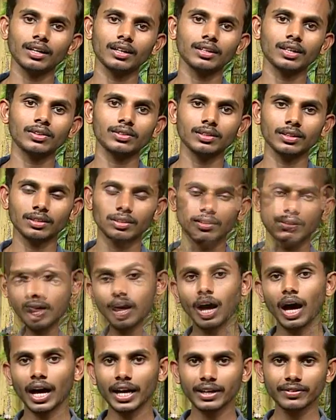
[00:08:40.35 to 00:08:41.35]
அதாவது
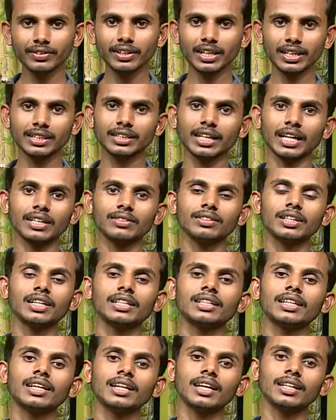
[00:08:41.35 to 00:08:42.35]
அறிவியல் தரவுகள்
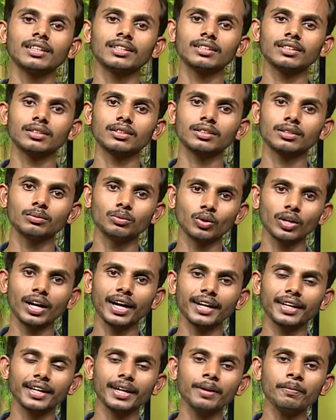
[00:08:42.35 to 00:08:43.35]
இல்லாததுக்கு
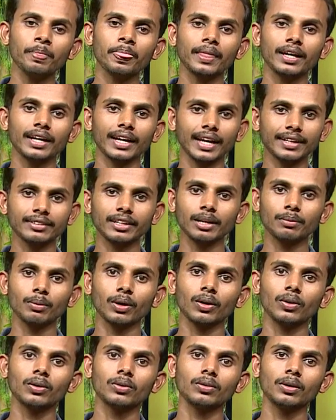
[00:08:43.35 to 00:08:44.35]
முன்னாடியே
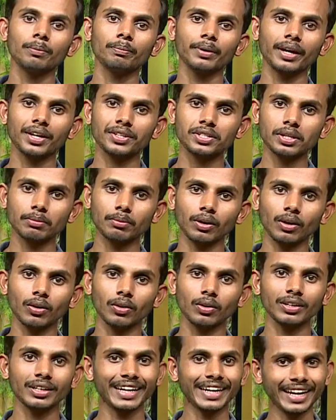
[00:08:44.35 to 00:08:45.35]
நேந்திரம்பழம்
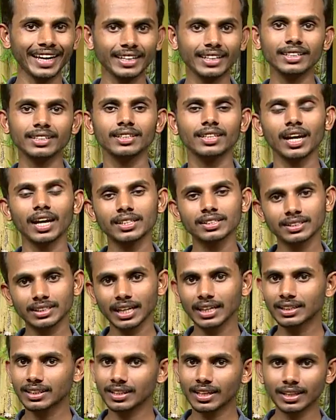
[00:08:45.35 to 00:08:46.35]
பேரிச்சம்பழம் நெய் இதெல்லாம்
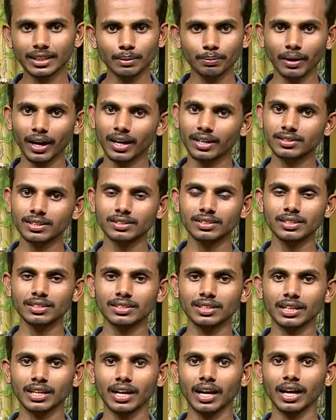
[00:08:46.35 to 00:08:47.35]
சேர்த்து தான் இந்த பாயாசம்
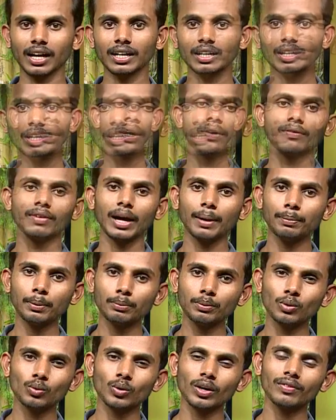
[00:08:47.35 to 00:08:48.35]
செஞ்சுருக்கிறாங்க
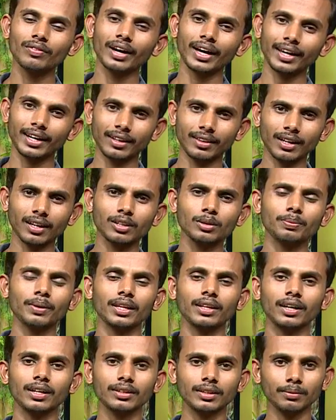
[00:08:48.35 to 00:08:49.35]
வேப்பம்பூவை வேறு ஏதாவது
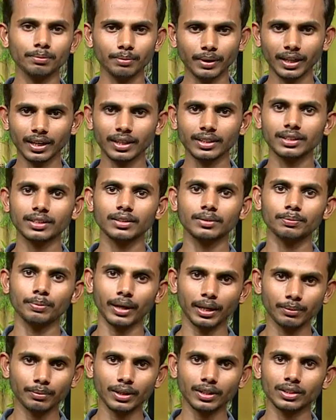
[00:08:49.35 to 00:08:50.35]
பதார்த்தம் பண்ணுறதுக்கு
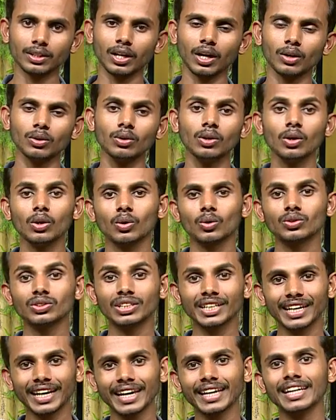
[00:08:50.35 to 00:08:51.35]
பயன்படுத்தினாலும்
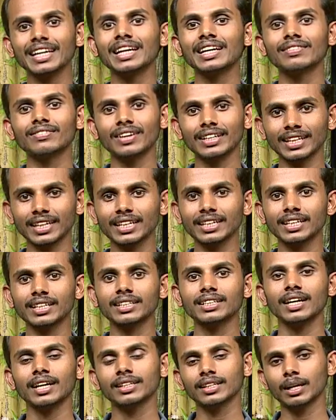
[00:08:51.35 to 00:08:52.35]
கொஞ்சம் நெய்யில்
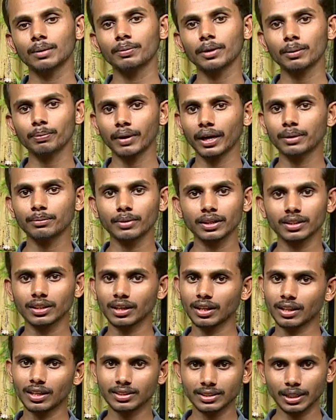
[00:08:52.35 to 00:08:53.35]
வதக்கிட்டு அதுக்கப்புறம்
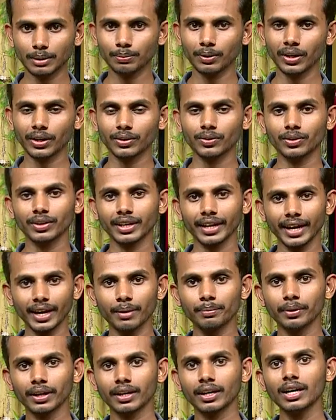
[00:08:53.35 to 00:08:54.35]
பயன்படுத்துகிறது தான் சிறப்பாக இருக்கும் ஏன்
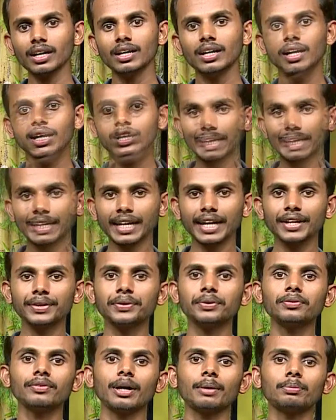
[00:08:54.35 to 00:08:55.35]
அப்படின்னா
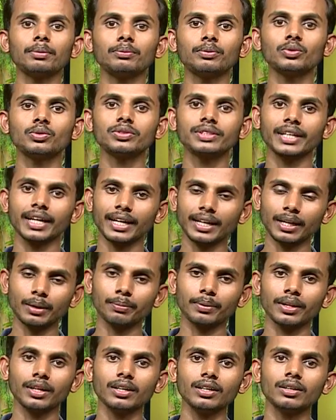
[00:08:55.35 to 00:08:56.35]
நெய்யும் வேப்பம்பூவும்
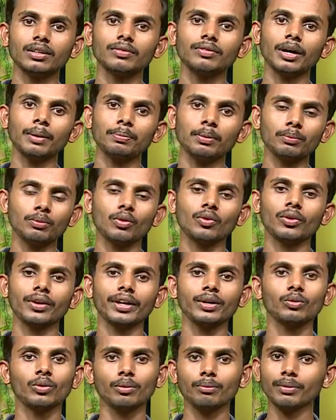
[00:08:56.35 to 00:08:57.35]
சேர்றப்ப தான்
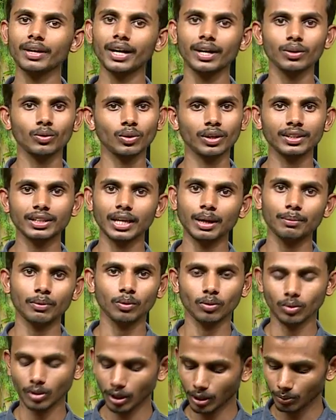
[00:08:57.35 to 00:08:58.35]
வேப்பம்பூனுடைய உண்மையான குணத்தை நம்ம
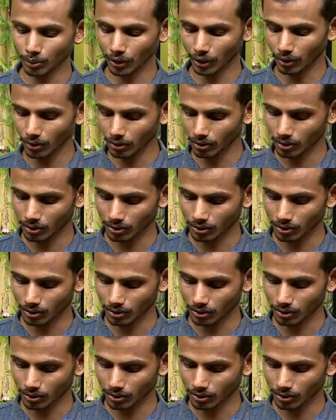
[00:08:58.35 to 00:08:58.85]
உணர முடியும்